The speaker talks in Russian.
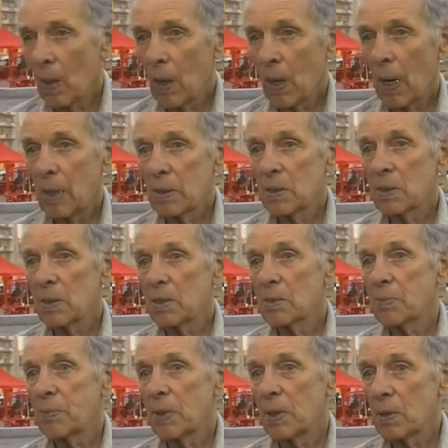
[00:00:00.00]
Один из
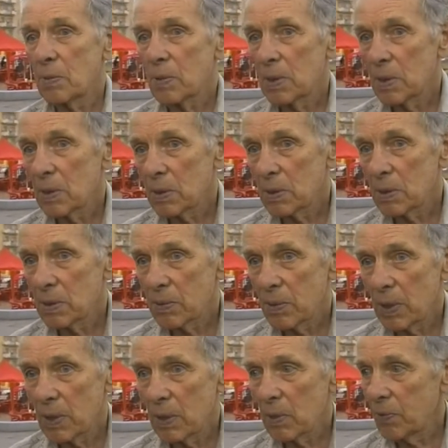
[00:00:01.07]
первых
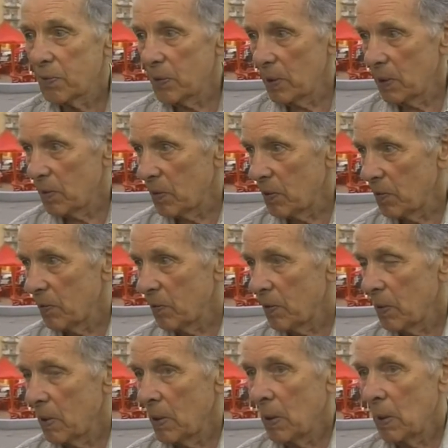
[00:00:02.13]
своих фильмов
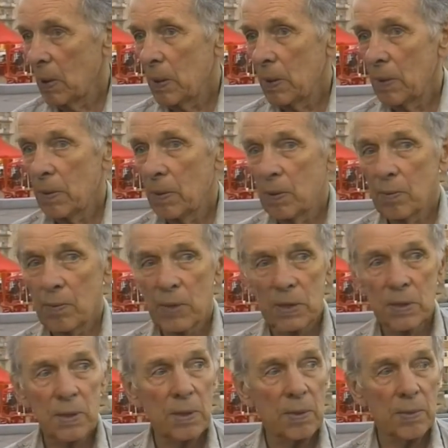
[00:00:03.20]
мы
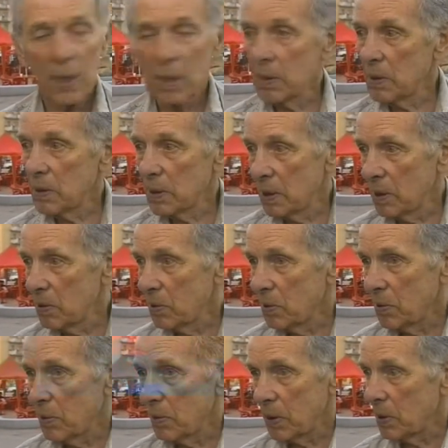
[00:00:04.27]
снимали здесь, в
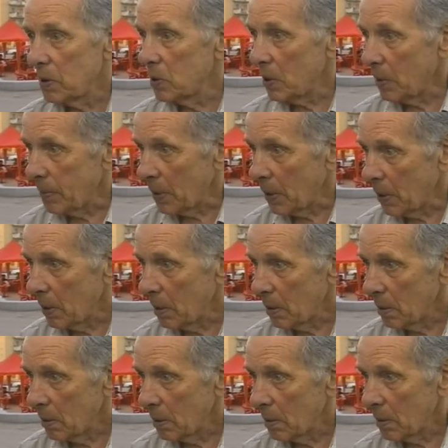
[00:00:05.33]
Твери, Чапай.
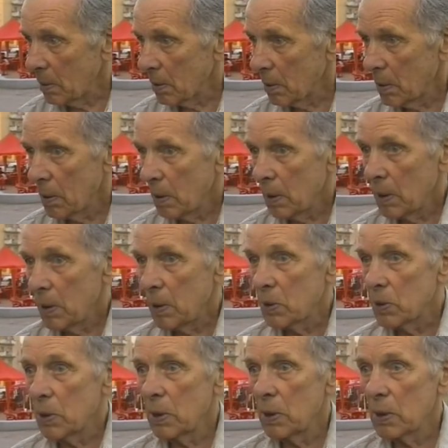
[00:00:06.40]
И
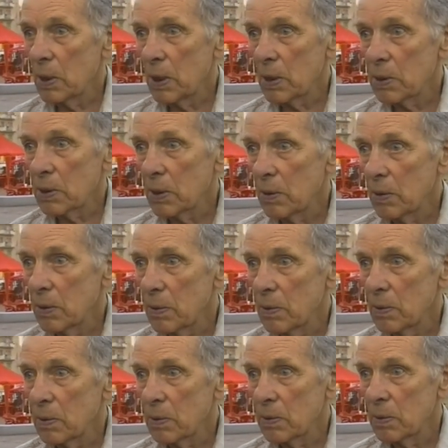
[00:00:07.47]
жили даже
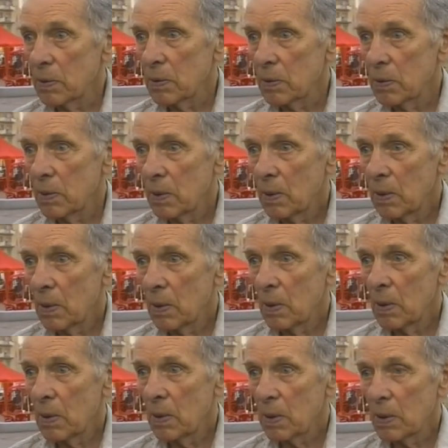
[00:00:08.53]
э,
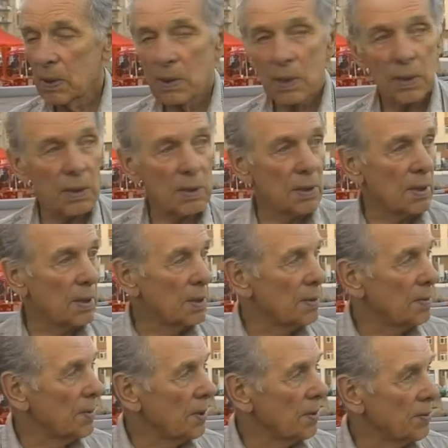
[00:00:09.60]
где-то здесь
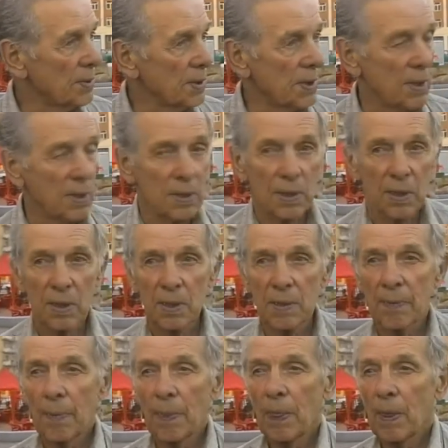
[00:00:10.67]
был в центре
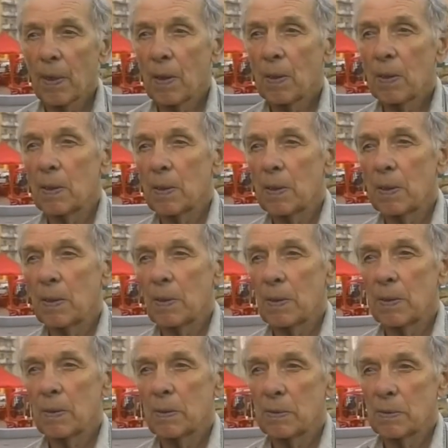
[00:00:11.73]

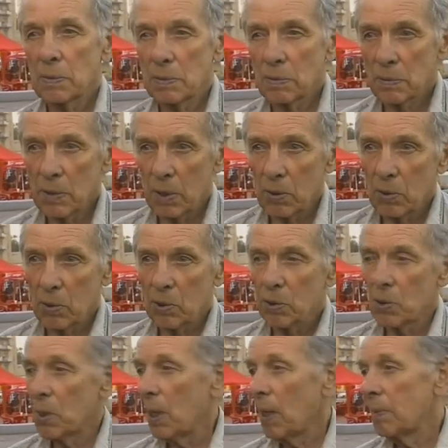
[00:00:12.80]
э, такой
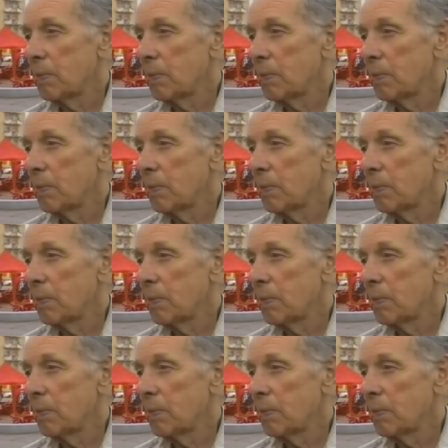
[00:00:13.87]
штаб